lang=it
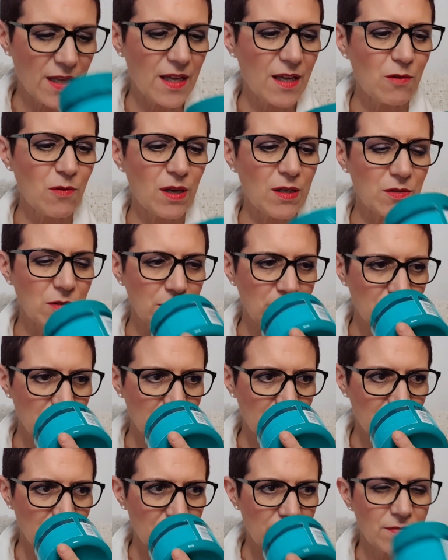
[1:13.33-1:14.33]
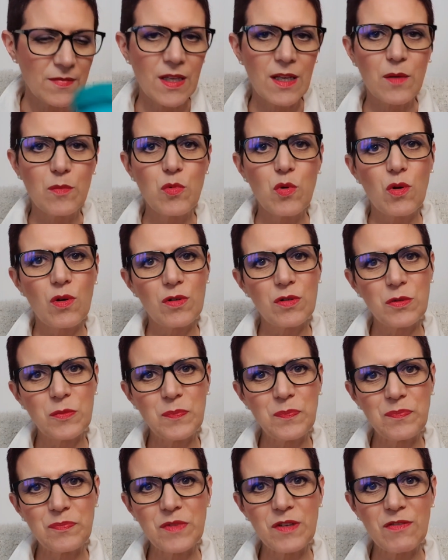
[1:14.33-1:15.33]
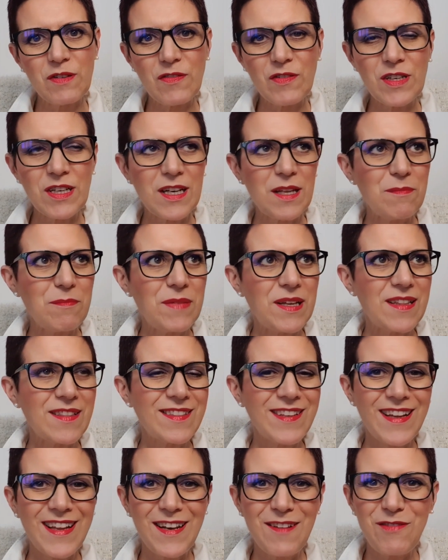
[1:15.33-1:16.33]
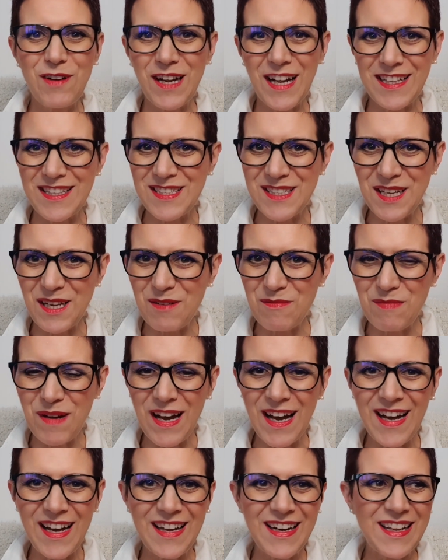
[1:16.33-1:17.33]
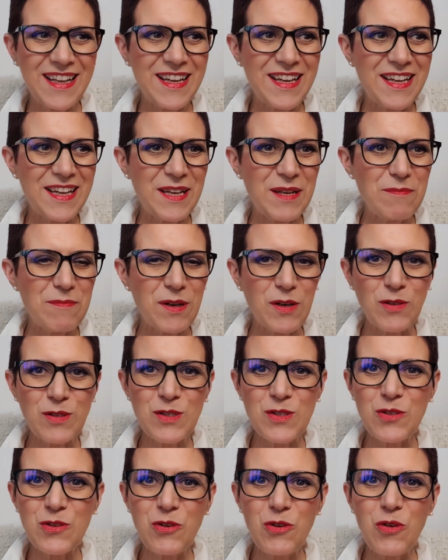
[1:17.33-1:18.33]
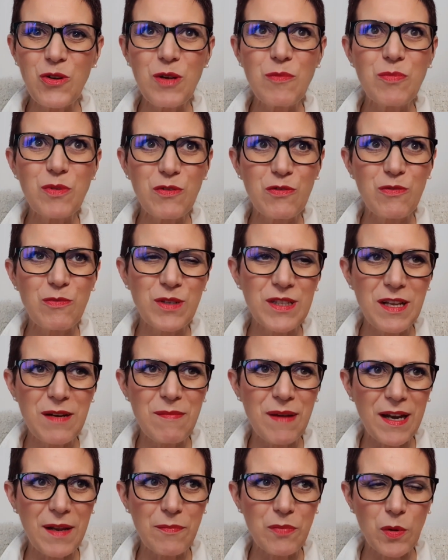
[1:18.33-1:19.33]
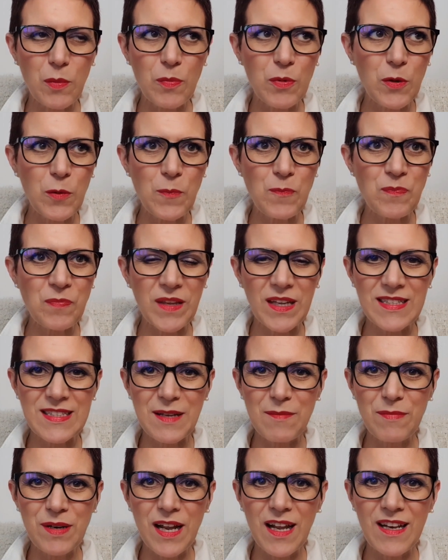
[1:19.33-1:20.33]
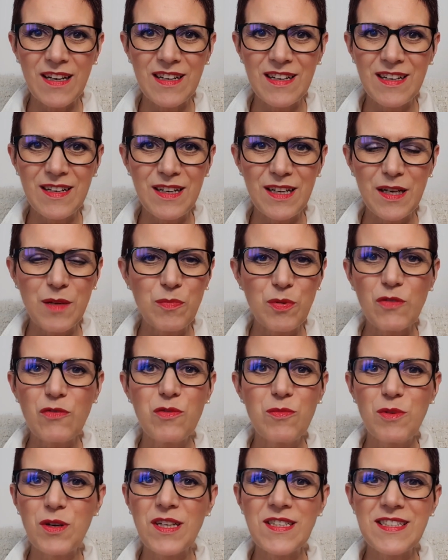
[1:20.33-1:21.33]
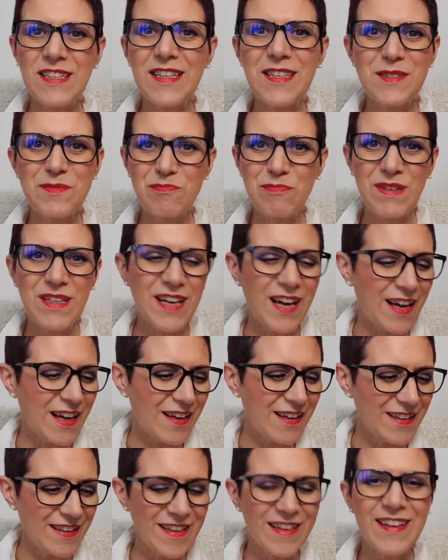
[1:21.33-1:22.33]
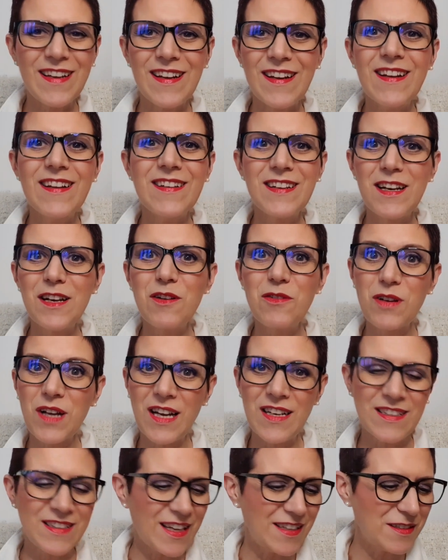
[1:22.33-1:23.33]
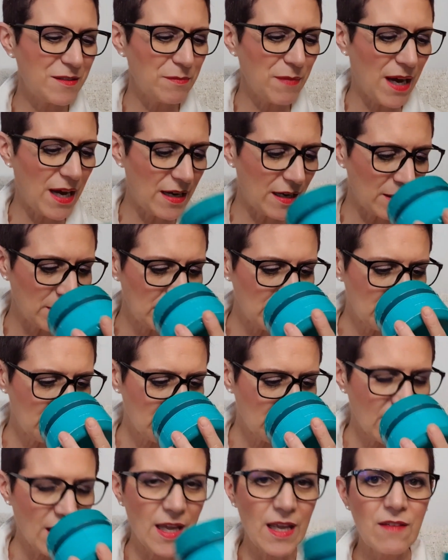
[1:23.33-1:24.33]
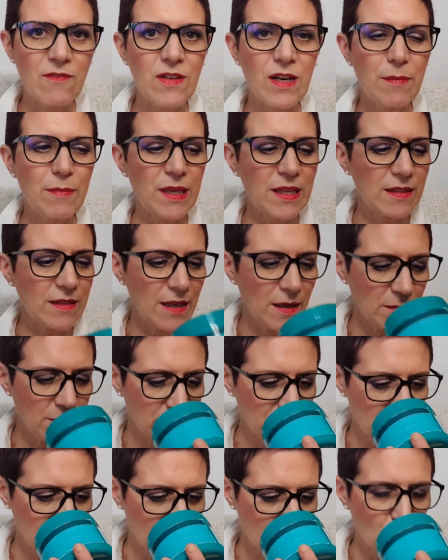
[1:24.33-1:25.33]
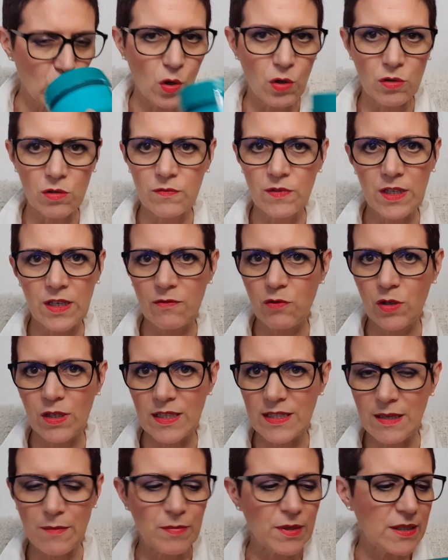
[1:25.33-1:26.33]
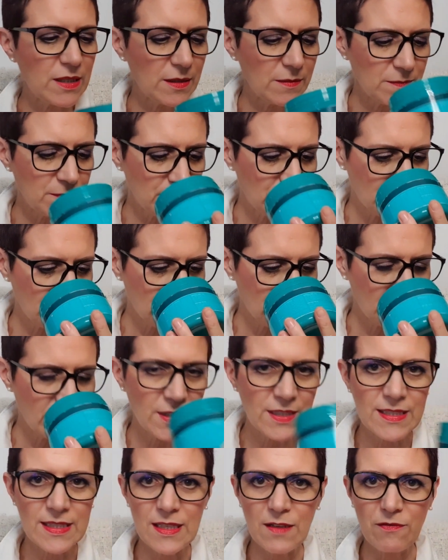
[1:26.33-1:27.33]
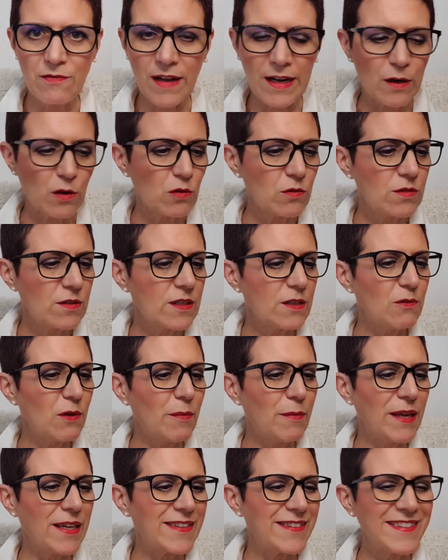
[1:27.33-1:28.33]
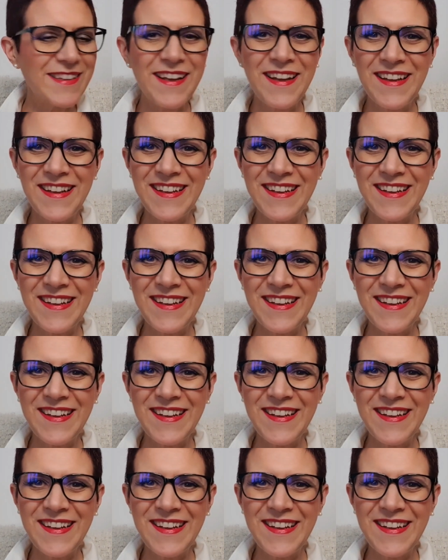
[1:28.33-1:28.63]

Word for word: E quando che buono, mi fa venire in mente le vacanze al mare, ma non solo il profumo del mare, proprio sembra il, il profumo che si respira eh, nelle località di mare. È veramente buono, viene voglia sempre di di sniffarlo continuamente